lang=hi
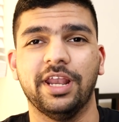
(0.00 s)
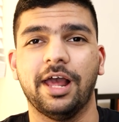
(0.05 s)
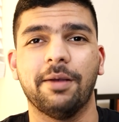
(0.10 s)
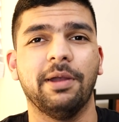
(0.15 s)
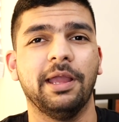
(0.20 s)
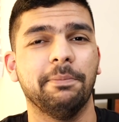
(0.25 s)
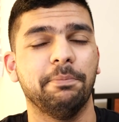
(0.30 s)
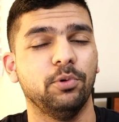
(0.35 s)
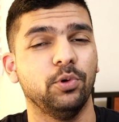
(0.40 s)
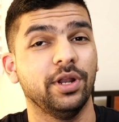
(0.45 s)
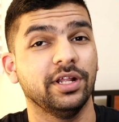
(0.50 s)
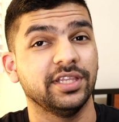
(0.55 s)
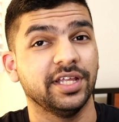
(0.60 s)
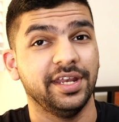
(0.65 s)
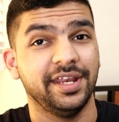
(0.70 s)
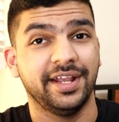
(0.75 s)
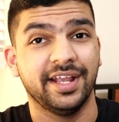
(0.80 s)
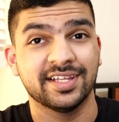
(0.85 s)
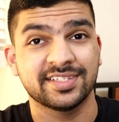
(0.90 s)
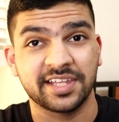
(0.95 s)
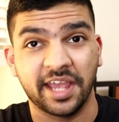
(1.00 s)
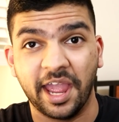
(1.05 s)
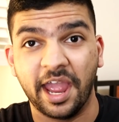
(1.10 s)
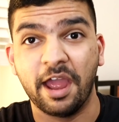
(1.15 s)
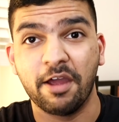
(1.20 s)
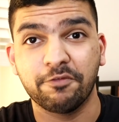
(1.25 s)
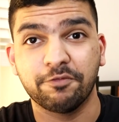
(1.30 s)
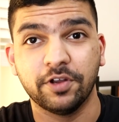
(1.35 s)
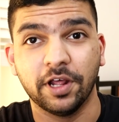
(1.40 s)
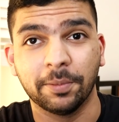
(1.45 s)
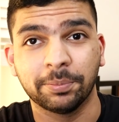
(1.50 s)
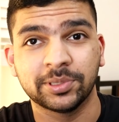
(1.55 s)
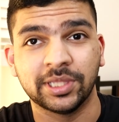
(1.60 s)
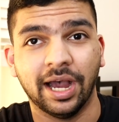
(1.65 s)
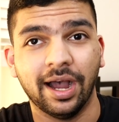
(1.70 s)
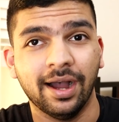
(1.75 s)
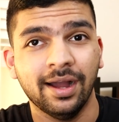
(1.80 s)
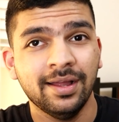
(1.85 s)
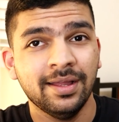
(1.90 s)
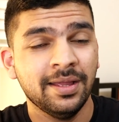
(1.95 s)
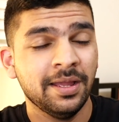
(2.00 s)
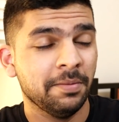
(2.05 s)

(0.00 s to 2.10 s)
मिला भाई पूरे तरीके से एफ डब था